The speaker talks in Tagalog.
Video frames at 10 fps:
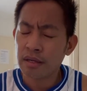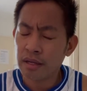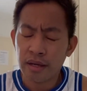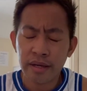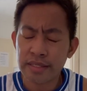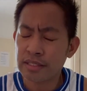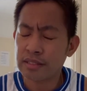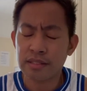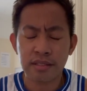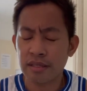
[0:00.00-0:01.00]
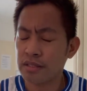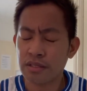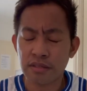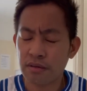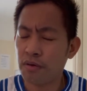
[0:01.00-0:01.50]
guys, it's
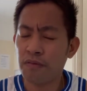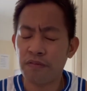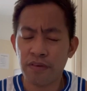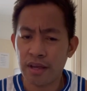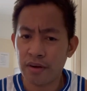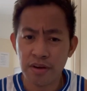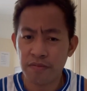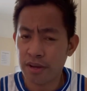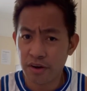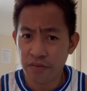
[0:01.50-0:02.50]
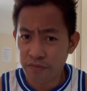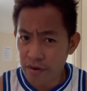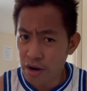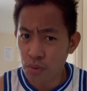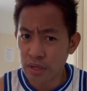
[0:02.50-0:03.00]
so very very
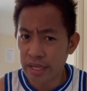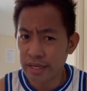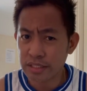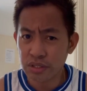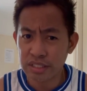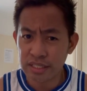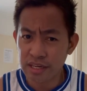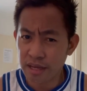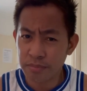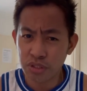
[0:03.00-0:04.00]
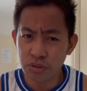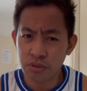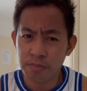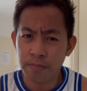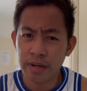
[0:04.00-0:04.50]
foul guys yung sinabi
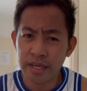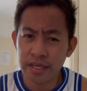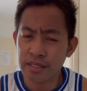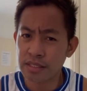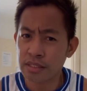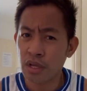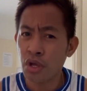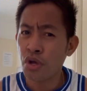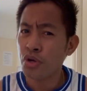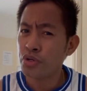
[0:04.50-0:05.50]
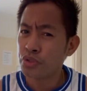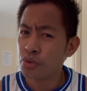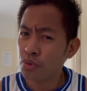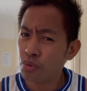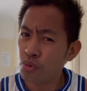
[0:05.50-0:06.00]
nyo. Please.
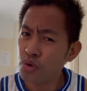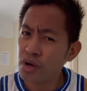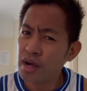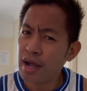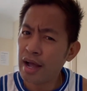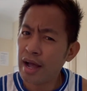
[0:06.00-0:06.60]
So kung